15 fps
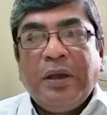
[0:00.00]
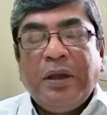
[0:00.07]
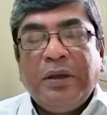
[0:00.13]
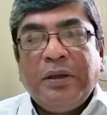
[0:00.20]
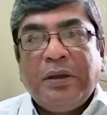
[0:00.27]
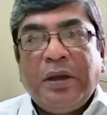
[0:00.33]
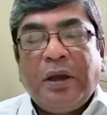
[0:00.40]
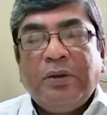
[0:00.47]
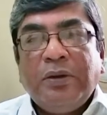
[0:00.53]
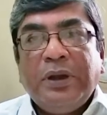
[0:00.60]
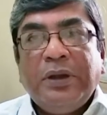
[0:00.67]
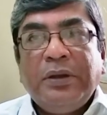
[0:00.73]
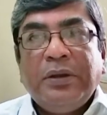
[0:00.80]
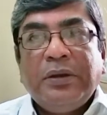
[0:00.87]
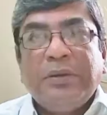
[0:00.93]
এই কারণে
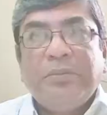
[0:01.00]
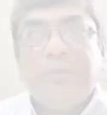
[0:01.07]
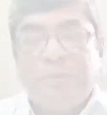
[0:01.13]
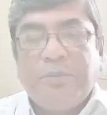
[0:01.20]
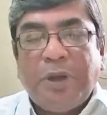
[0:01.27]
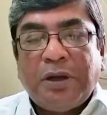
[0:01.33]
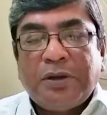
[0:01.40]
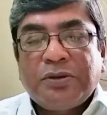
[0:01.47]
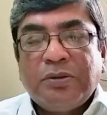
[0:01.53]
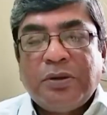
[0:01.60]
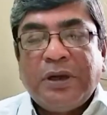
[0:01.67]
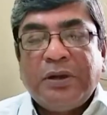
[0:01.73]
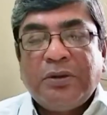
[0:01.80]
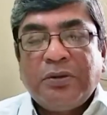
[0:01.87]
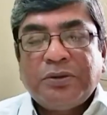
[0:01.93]
ব্লাড
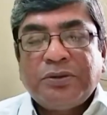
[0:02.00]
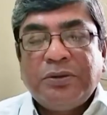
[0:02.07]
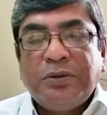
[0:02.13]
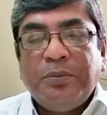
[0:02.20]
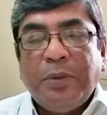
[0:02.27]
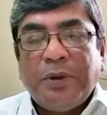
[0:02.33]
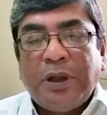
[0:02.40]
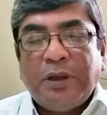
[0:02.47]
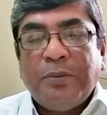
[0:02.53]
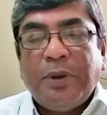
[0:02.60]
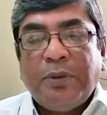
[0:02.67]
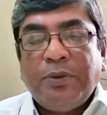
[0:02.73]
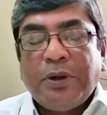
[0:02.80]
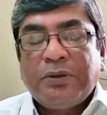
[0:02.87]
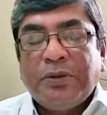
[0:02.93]
সুগারের ওষুধ তাদের
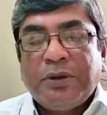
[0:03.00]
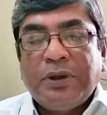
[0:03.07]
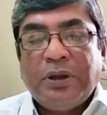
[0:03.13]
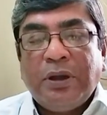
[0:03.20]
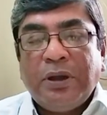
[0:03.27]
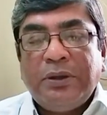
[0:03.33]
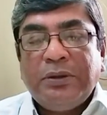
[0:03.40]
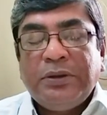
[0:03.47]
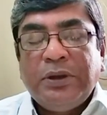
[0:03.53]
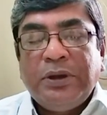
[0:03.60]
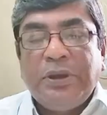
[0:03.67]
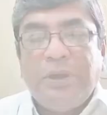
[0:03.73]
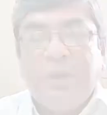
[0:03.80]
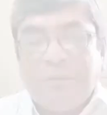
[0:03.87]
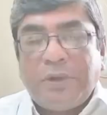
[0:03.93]
ব্যবহার করতে হয়
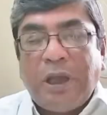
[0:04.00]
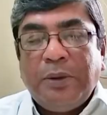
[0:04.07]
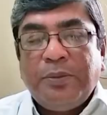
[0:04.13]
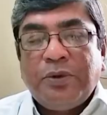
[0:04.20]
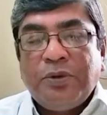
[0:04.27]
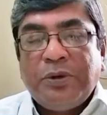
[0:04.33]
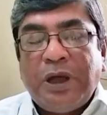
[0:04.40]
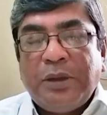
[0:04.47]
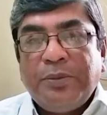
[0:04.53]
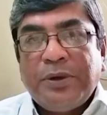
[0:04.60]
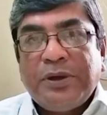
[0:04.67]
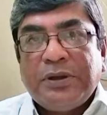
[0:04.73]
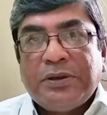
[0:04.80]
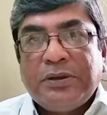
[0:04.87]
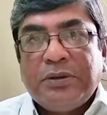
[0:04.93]
টাইপ টু
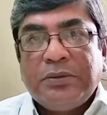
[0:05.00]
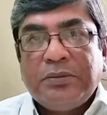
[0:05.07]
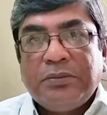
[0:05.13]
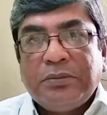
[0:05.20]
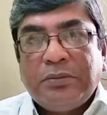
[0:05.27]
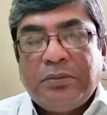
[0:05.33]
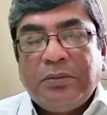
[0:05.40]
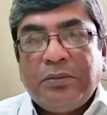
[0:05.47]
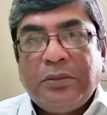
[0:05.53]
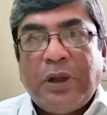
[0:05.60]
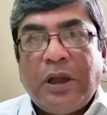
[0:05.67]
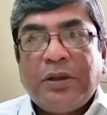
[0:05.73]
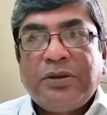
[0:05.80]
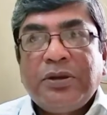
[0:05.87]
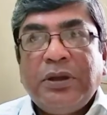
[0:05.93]
ডায়াবেটিস
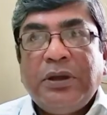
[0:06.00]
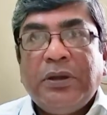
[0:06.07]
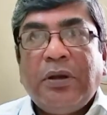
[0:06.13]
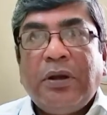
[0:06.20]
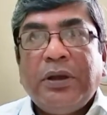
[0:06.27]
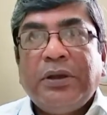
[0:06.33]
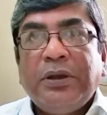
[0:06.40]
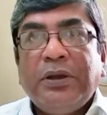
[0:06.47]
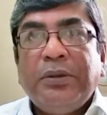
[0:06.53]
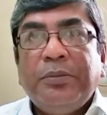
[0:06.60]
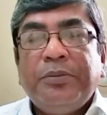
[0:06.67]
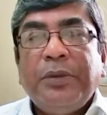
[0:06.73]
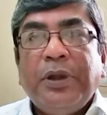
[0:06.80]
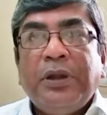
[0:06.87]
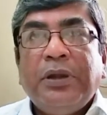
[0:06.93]
অ্যাকচুয়ালি হয় কি
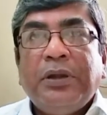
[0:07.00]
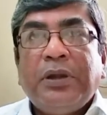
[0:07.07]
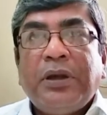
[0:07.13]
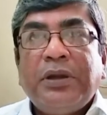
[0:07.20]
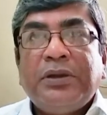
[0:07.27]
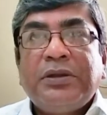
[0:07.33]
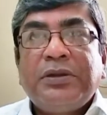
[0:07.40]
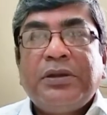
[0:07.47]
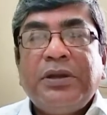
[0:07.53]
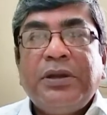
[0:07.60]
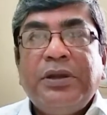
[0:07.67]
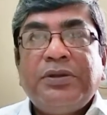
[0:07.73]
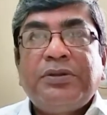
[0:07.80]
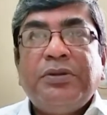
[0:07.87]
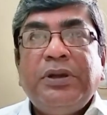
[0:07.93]
তাদের যে
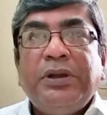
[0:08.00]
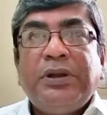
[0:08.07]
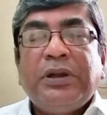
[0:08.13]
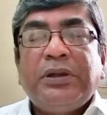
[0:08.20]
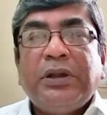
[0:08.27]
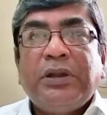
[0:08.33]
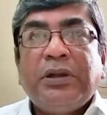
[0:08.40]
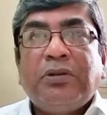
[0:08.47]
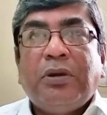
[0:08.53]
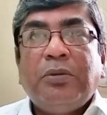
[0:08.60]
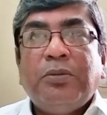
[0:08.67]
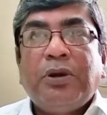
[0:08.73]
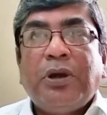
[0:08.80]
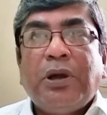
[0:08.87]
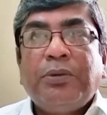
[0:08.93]
ইনসুলিনটা তাদের
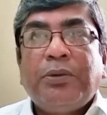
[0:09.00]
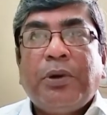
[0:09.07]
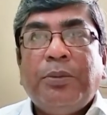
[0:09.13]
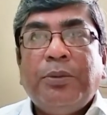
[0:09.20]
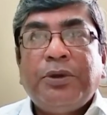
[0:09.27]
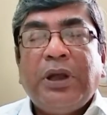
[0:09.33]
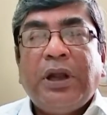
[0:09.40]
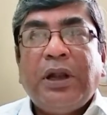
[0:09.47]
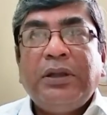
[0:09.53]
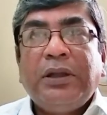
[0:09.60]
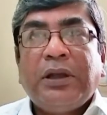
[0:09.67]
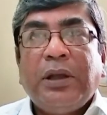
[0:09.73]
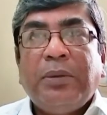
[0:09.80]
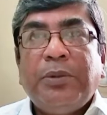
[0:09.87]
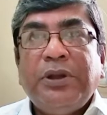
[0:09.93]
কর্মক্ষমতা হয়
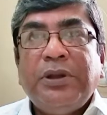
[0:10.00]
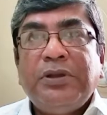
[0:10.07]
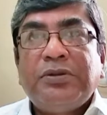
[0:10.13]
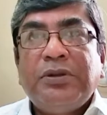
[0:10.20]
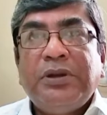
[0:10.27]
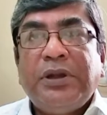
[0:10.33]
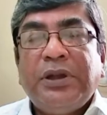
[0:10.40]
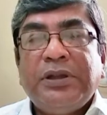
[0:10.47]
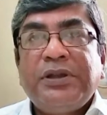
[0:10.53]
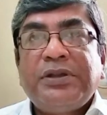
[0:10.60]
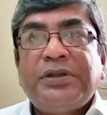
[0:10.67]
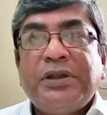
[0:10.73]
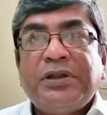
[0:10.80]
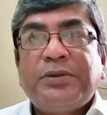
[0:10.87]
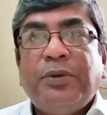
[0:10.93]
তাকে আমরা ইনসুলিন
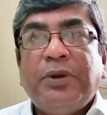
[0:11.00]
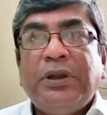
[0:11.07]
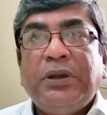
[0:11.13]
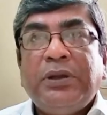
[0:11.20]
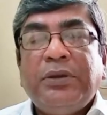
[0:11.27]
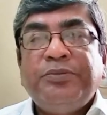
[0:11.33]
রেজিস্ট্যান্স বলি